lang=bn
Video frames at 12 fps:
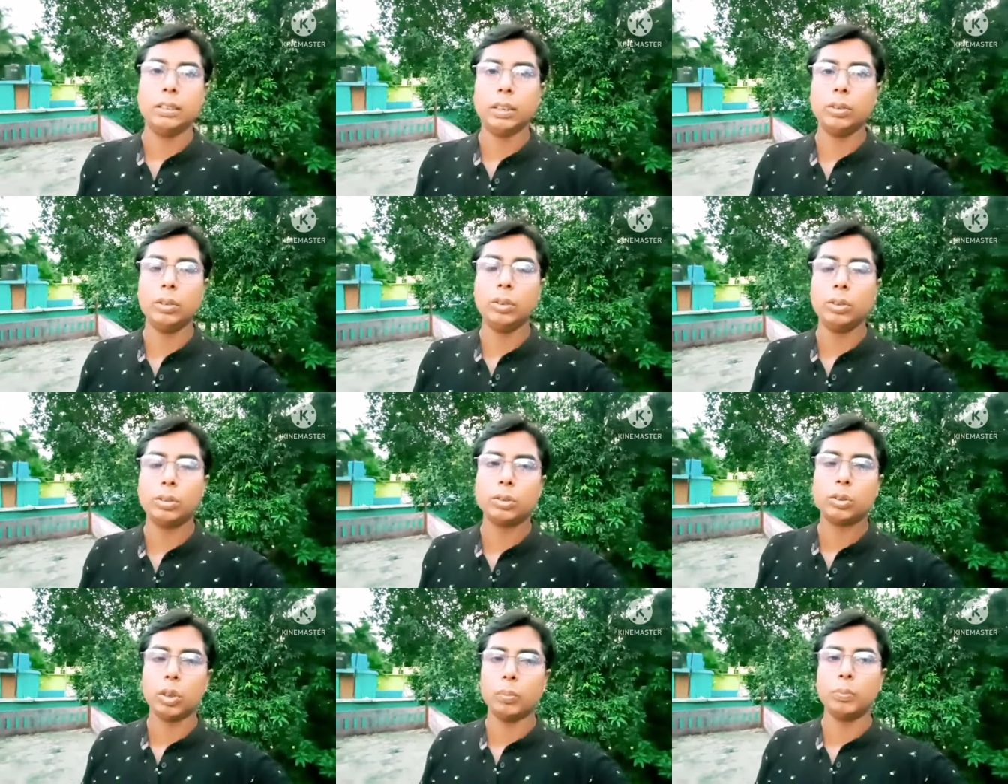যেগুলো
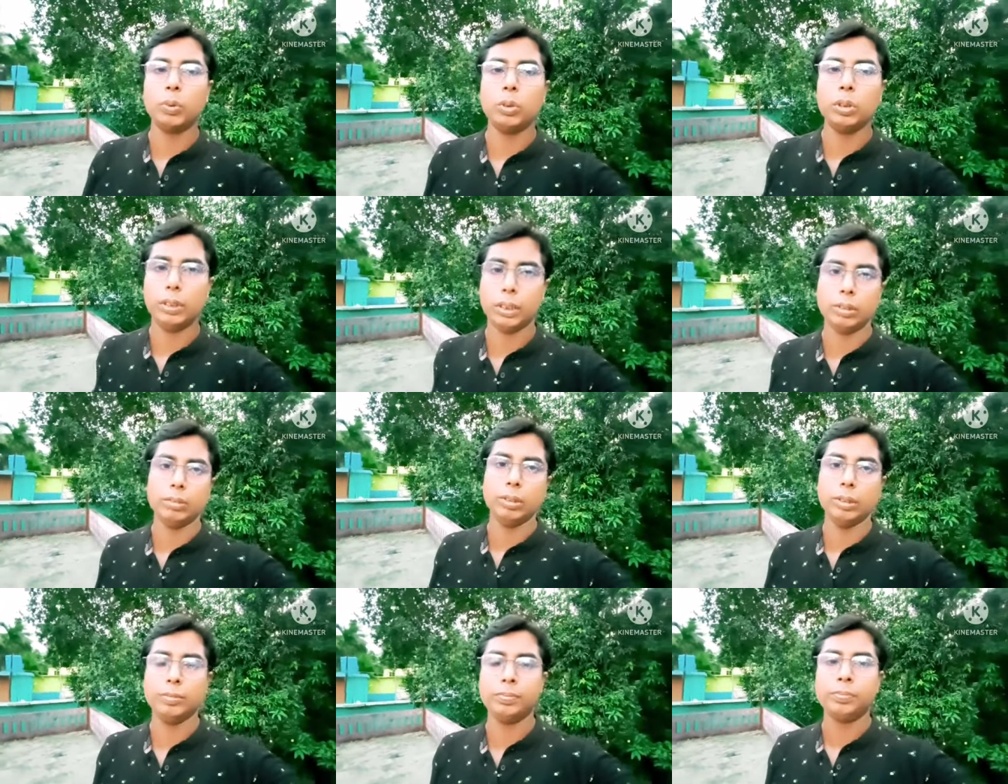সম্পূর্ণ
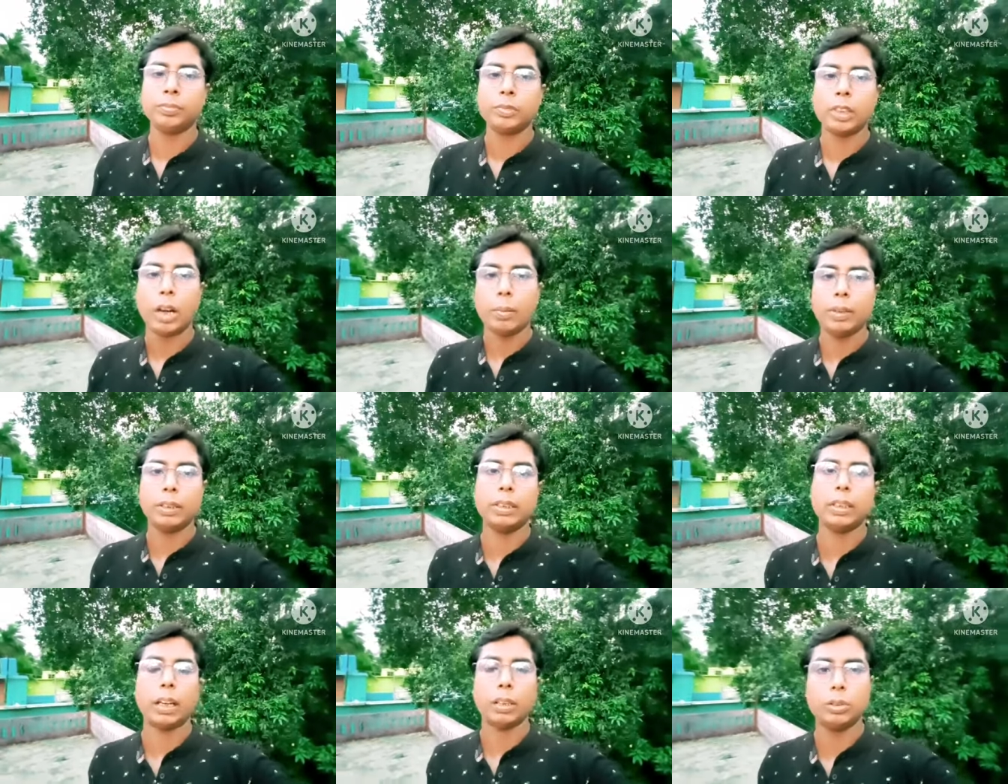জেনুইন আমার
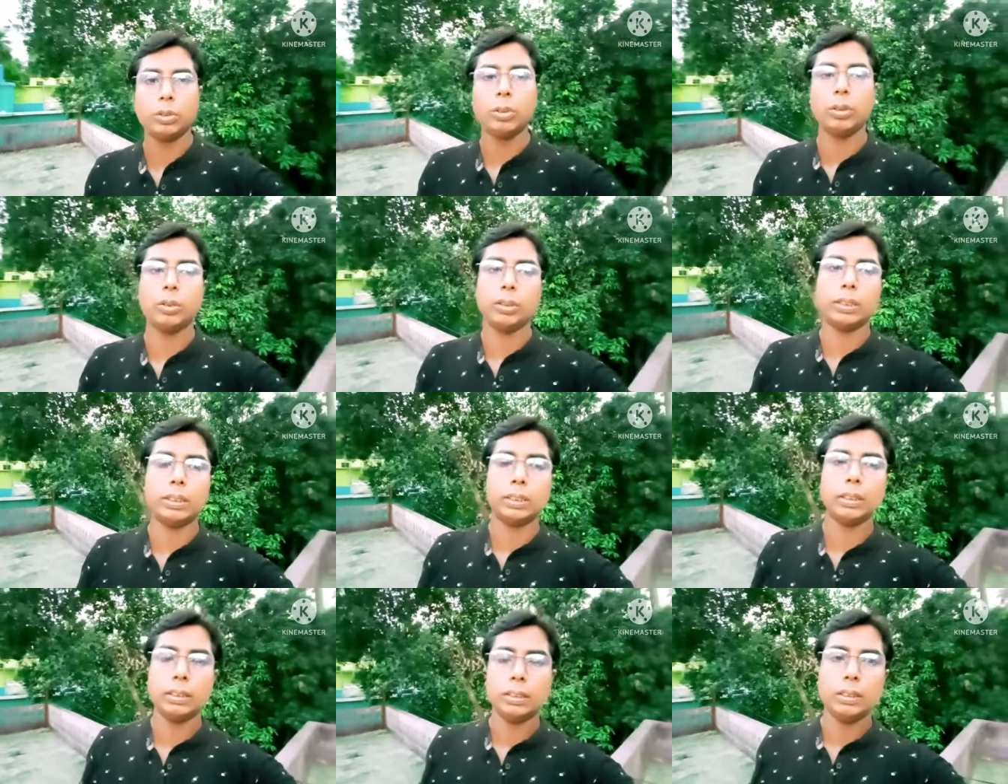যে কাজগুলো রয়েছে